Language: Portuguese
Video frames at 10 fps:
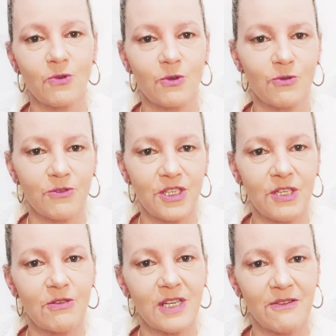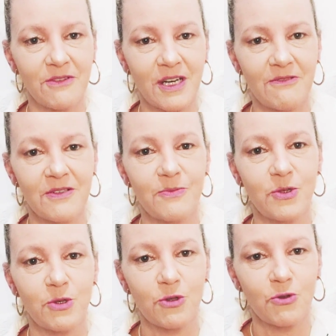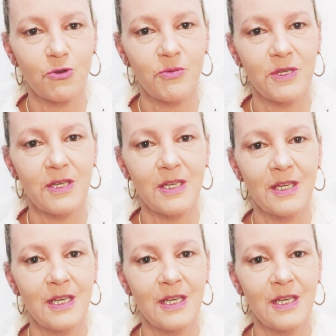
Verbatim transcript: todo dia eu gravava pro YouTube